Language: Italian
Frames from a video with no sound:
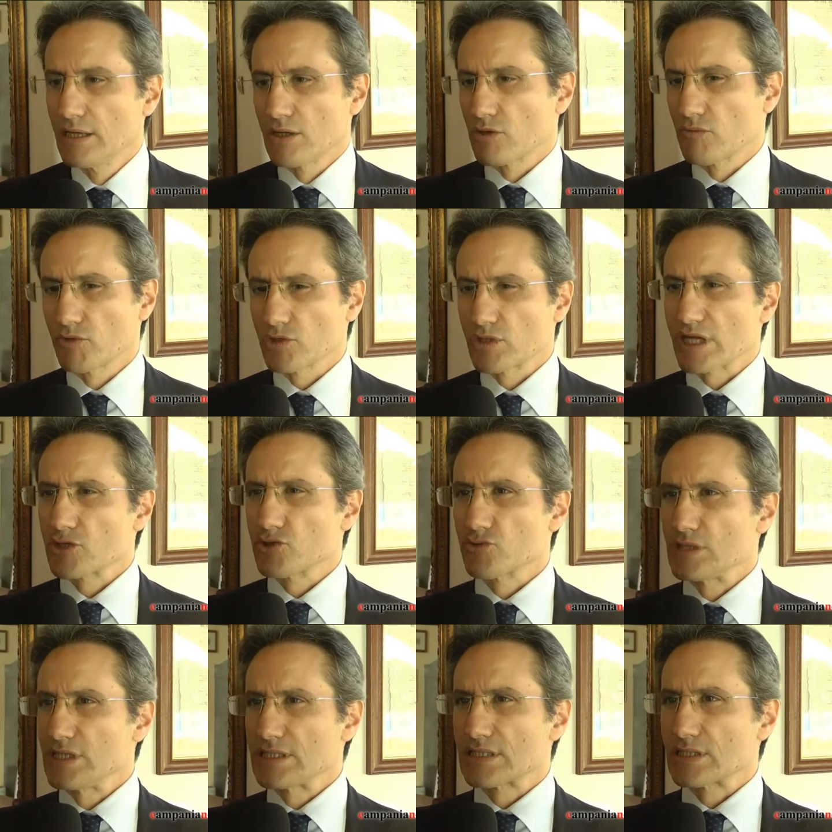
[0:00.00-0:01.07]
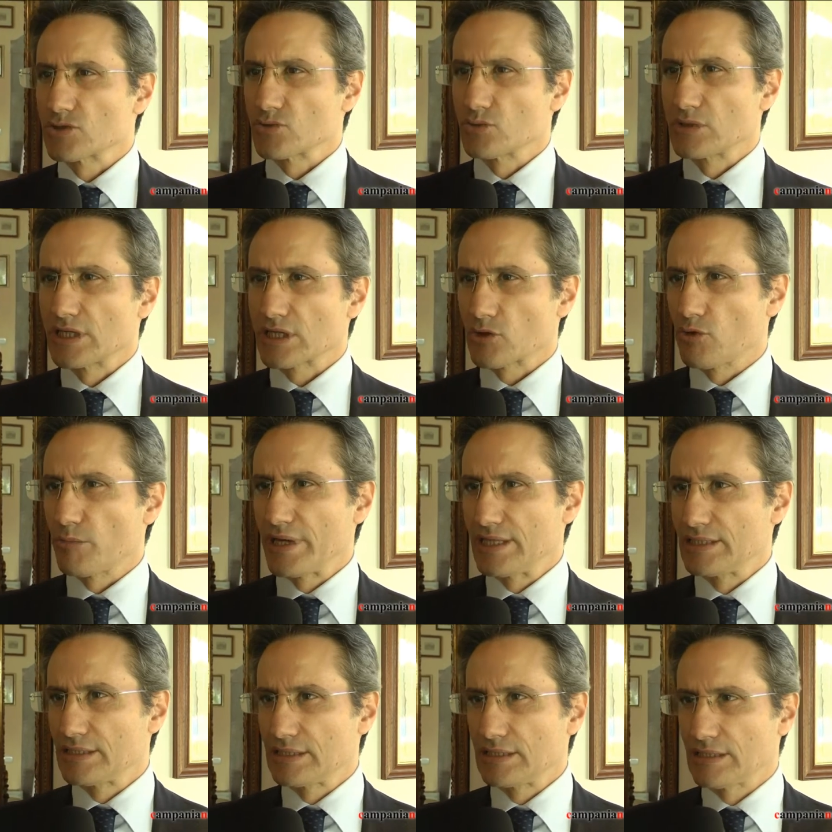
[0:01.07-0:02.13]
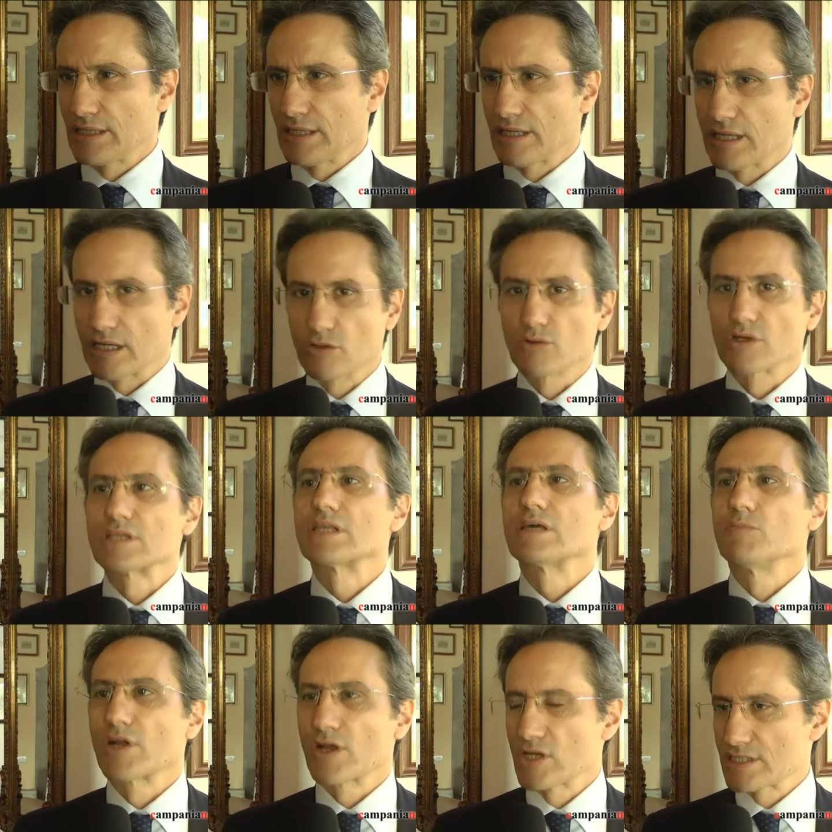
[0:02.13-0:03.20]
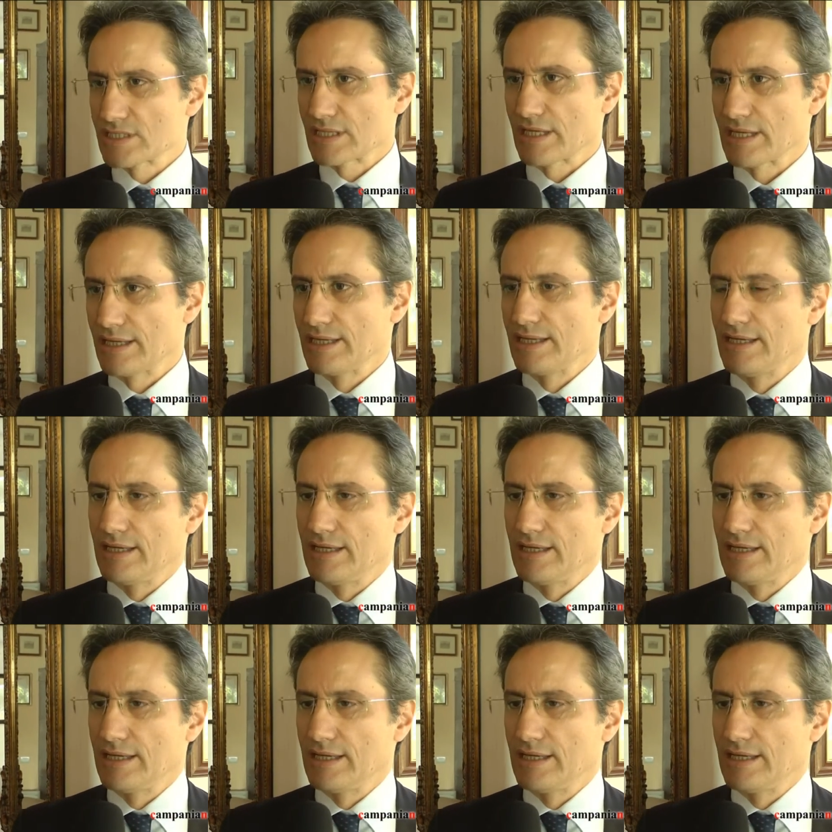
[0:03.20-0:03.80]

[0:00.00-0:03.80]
Non voglio dare giudizi sugli argomenti che credo che debbano essere